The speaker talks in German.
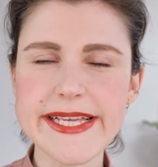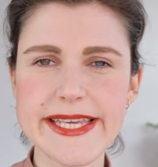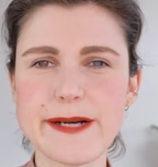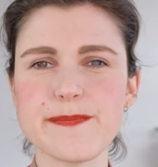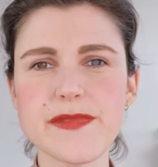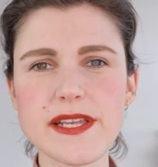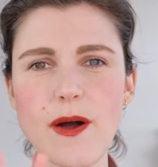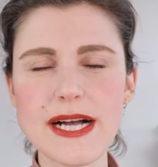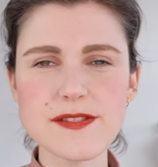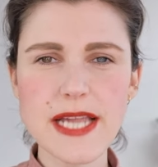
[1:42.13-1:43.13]
Ja, genau.
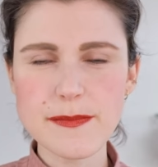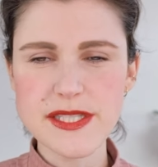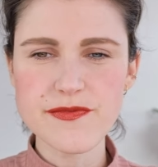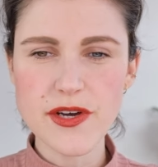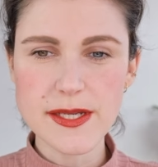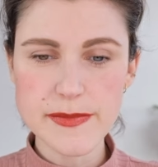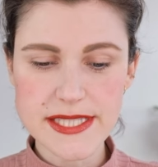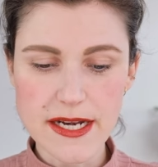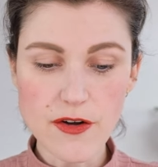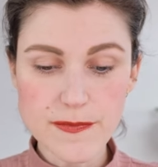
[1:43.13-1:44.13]
Also da mit dem Wording ein
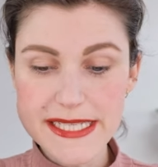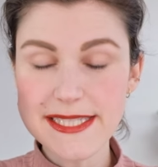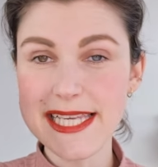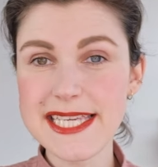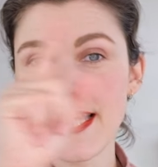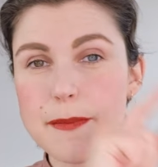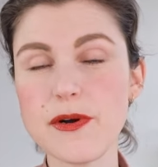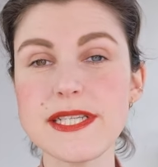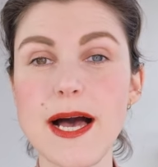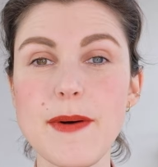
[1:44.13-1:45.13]
bisschen aufpassen. Ich habe
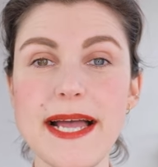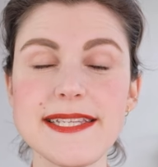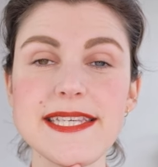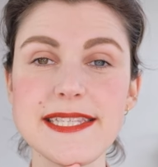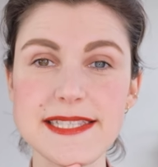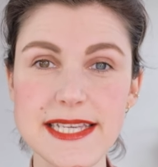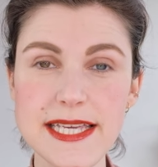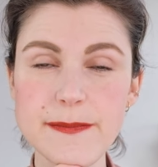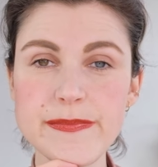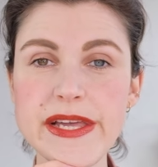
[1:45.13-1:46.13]
heute aber eine
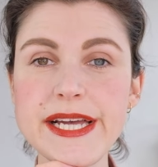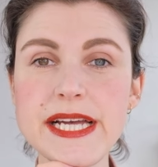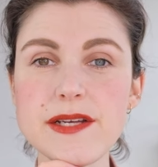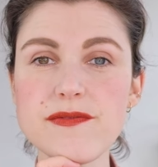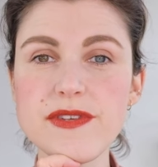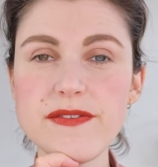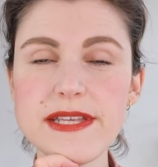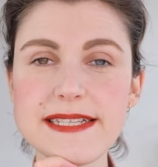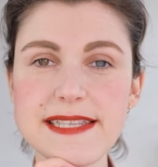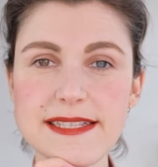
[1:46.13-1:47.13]
Idee, wie wir
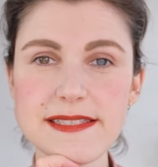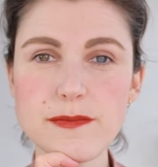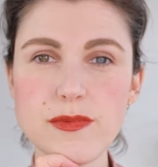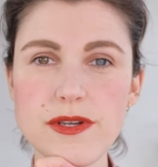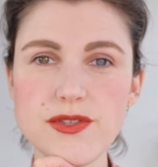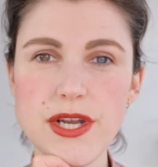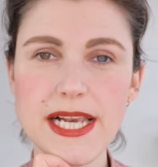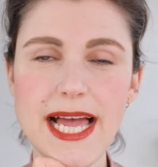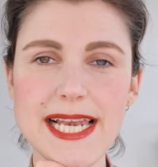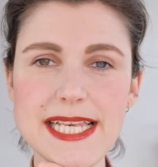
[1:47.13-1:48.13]
das Ganze im Bullet
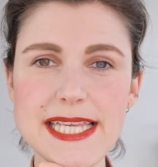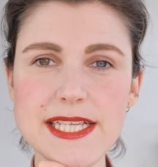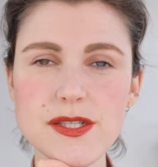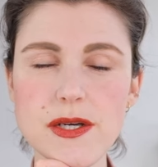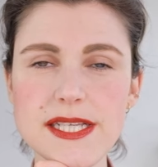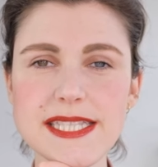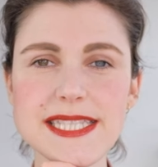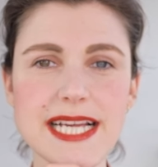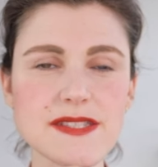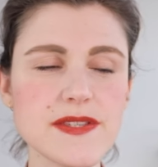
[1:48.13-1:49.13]
Journal anlegen können,
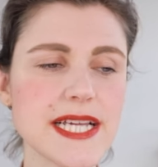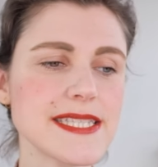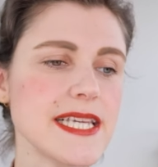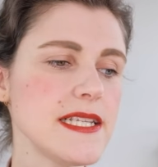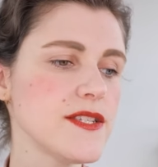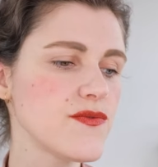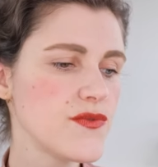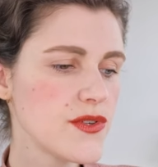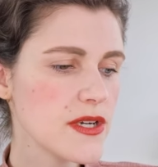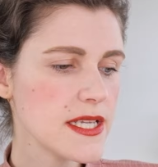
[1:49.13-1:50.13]
dass wir tatsächlich
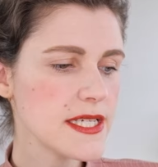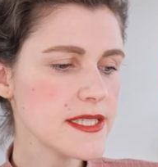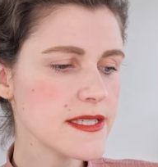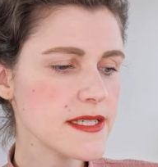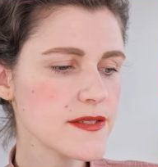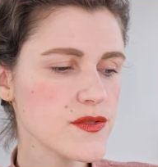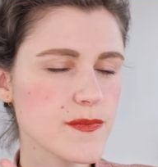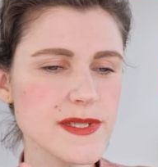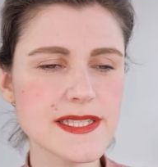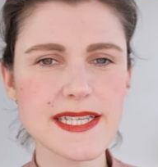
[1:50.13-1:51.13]
wirklich äh, so
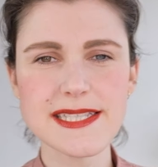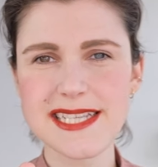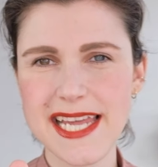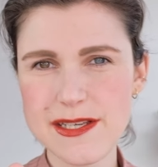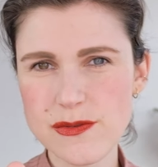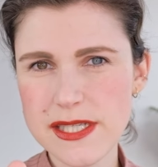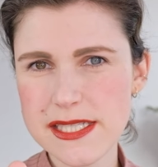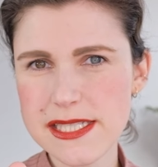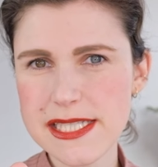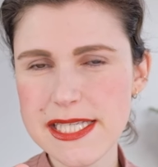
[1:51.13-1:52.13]
ein bisschen eine Trennung
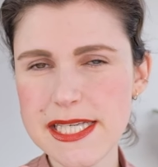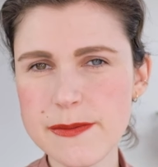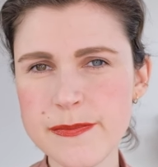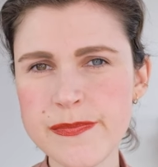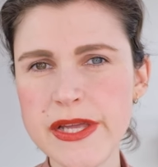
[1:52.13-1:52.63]
hinkriegen